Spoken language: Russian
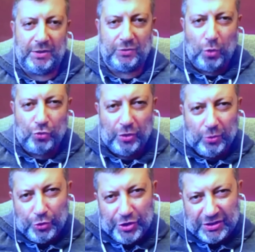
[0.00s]
Сложно
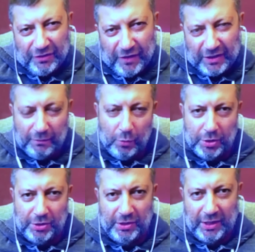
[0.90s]
научиться в этом
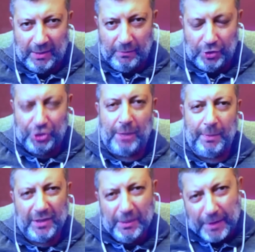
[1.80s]
возрасте таким вещам.
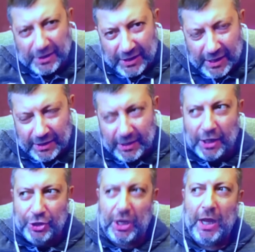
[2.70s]
Это непростая
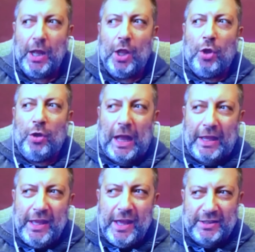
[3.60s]
задача.
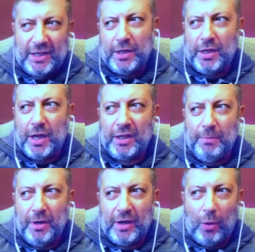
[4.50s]
Какие экстраординарные
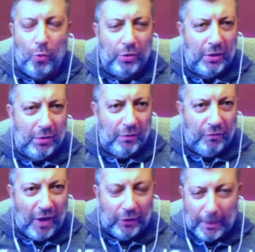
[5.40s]
меры? Какую-то
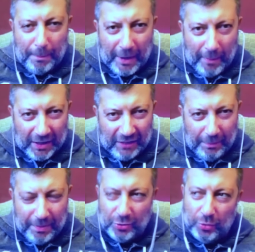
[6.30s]
вал компромата
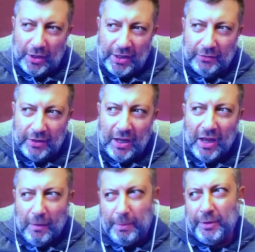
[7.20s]
выплеснуть на Хиллари?
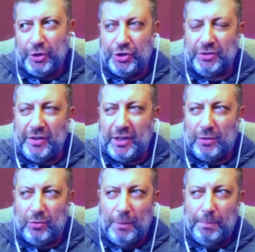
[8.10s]
Вы понимаете, человек,
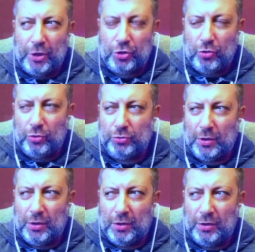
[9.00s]
который прошел
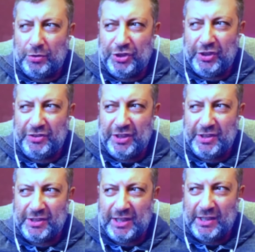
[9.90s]
э, через все
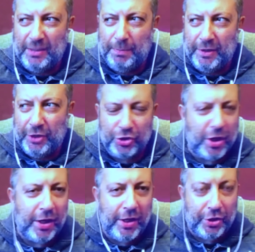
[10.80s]
те стадии политической
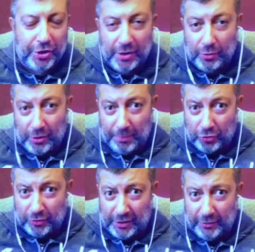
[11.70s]
карьеры, через которые
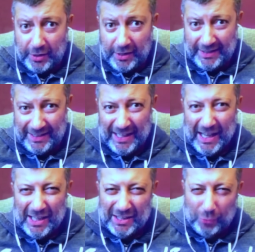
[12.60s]
прошла Хиллари Клинтон,
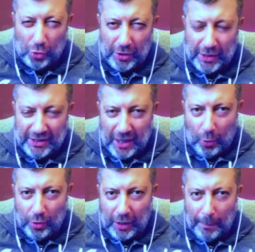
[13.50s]
сложно найти
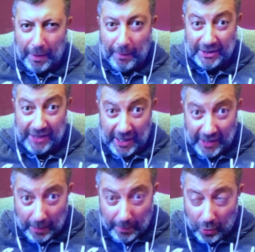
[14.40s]
какой-то компромат. Скорее
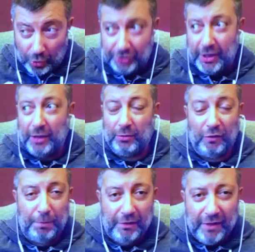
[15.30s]
наоборот, человек, который
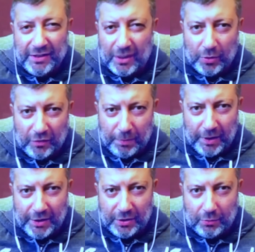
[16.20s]
впервые заходит в
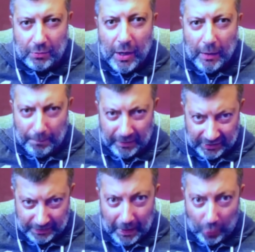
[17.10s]
политику
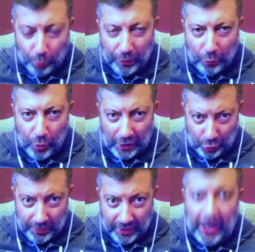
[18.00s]
по-крупному, по
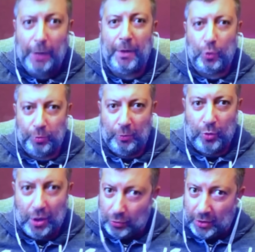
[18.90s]
особенно так по-крупному,
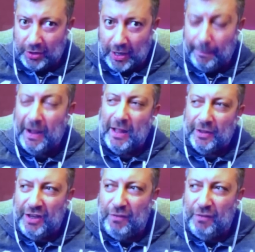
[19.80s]
как Дональд Трамп, да для него